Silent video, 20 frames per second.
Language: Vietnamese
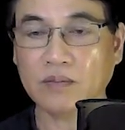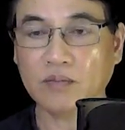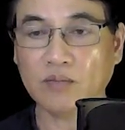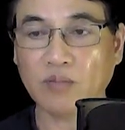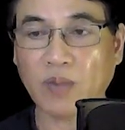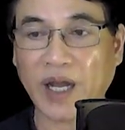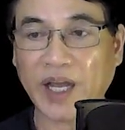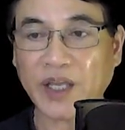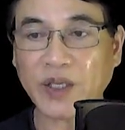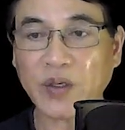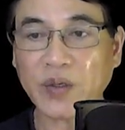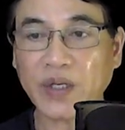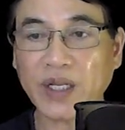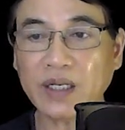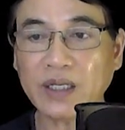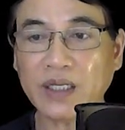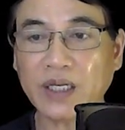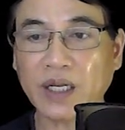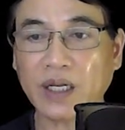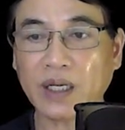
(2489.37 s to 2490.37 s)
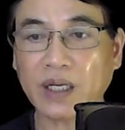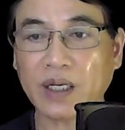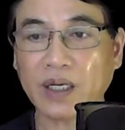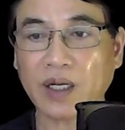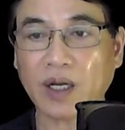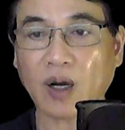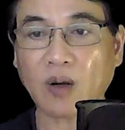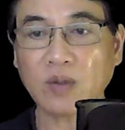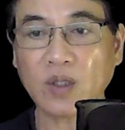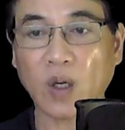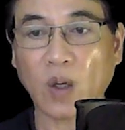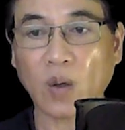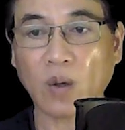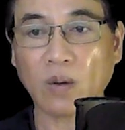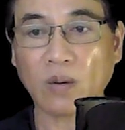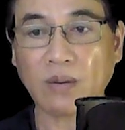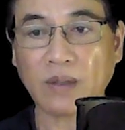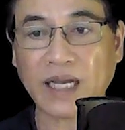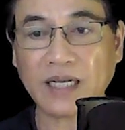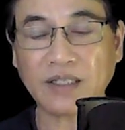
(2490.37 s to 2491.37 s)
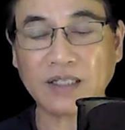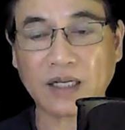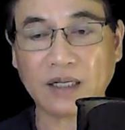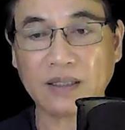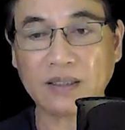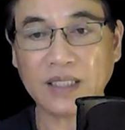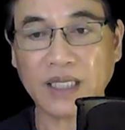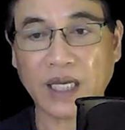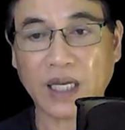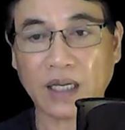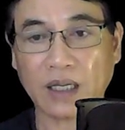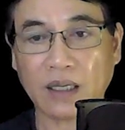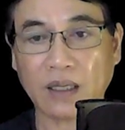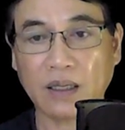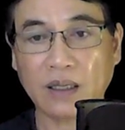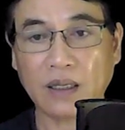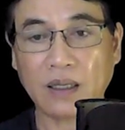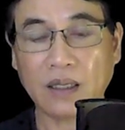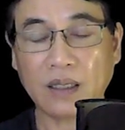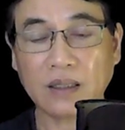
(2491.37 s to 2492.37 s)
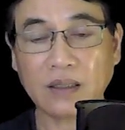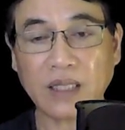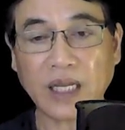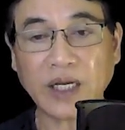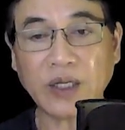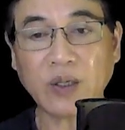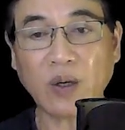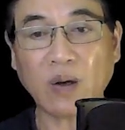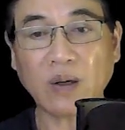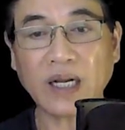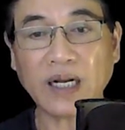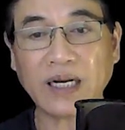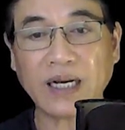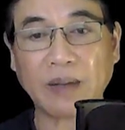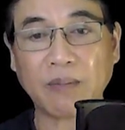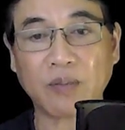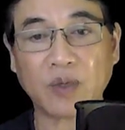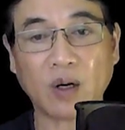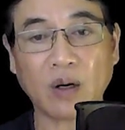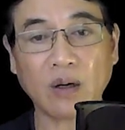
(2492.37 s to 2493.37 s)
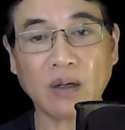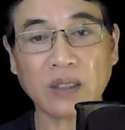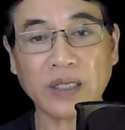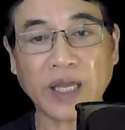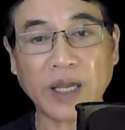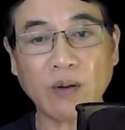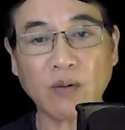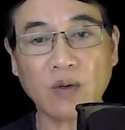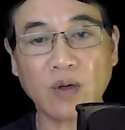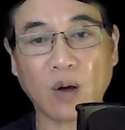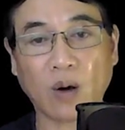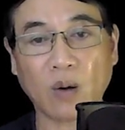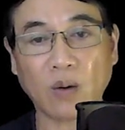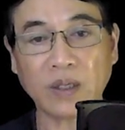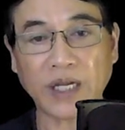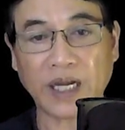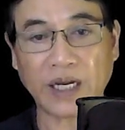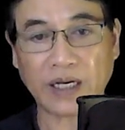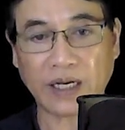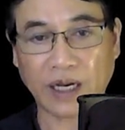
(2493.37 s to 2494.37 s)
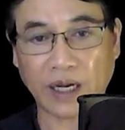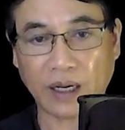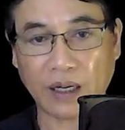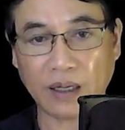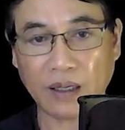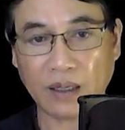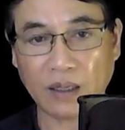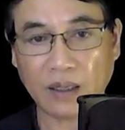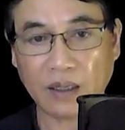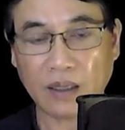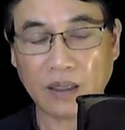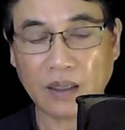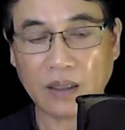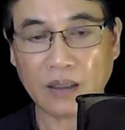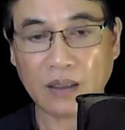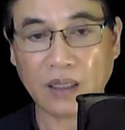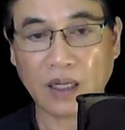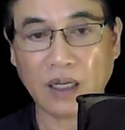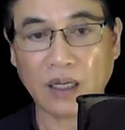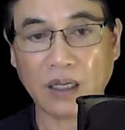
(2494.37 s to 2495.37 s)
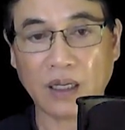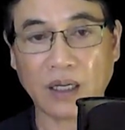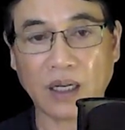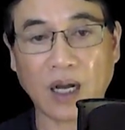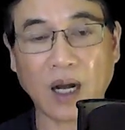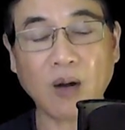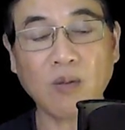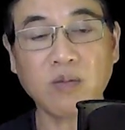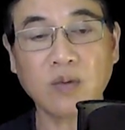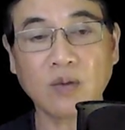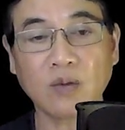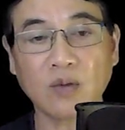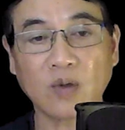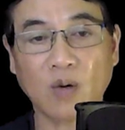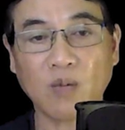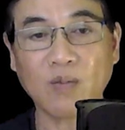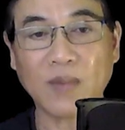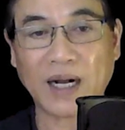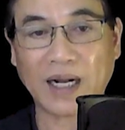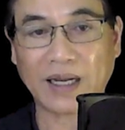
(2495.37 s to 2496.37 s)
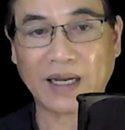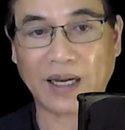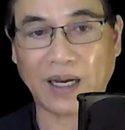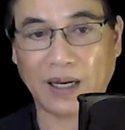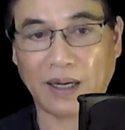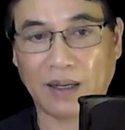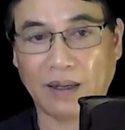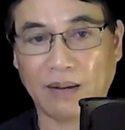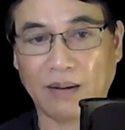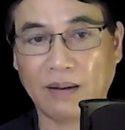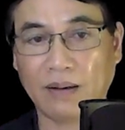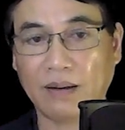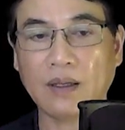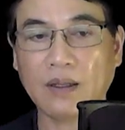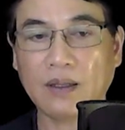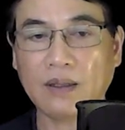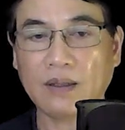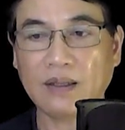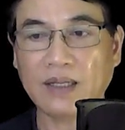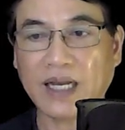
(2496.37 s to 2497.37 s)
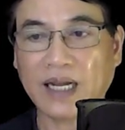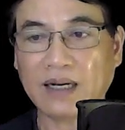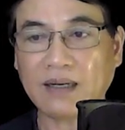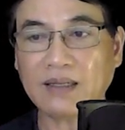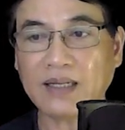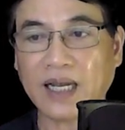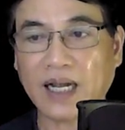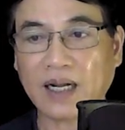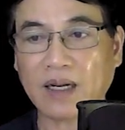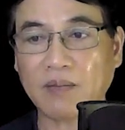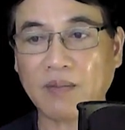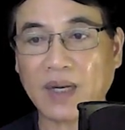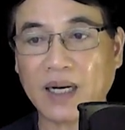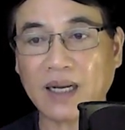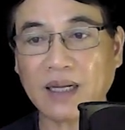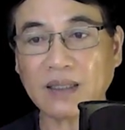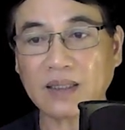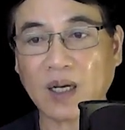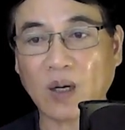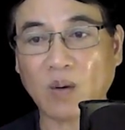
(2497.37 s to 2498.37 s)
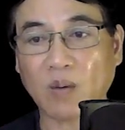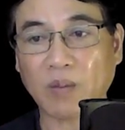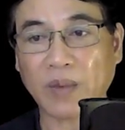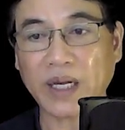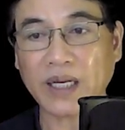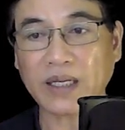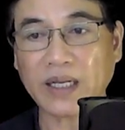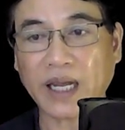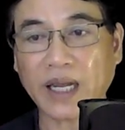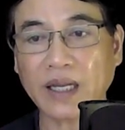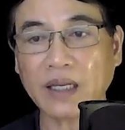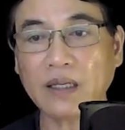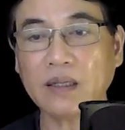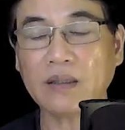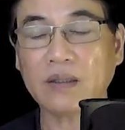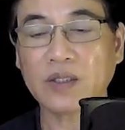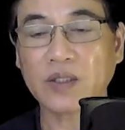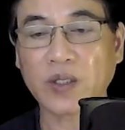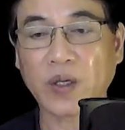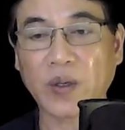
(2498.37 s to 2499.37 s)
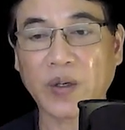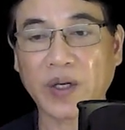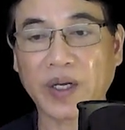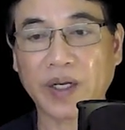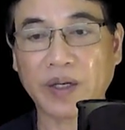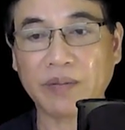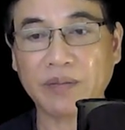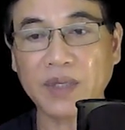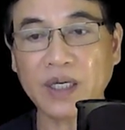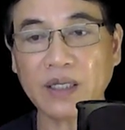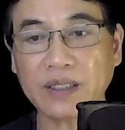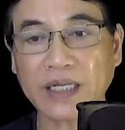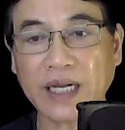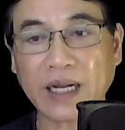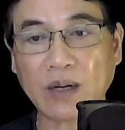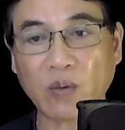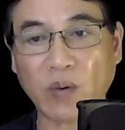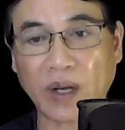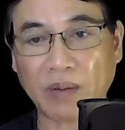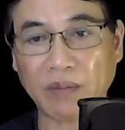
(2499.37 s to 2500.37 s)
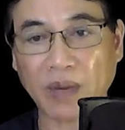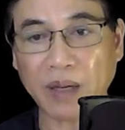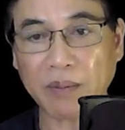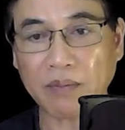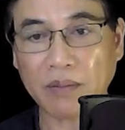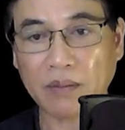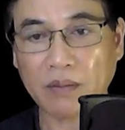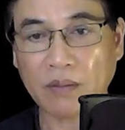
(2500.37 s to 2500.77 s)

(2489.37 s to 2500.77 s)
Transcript: Mãi cho đến khi ông Độ đã trở về, thấy nó đã nằm đó kéo gỗ khe khẽ, thì ông cũng mặc kệ, lẳng lặng mà lắc đầu mấy cái rồi bước ra ngoài bếp.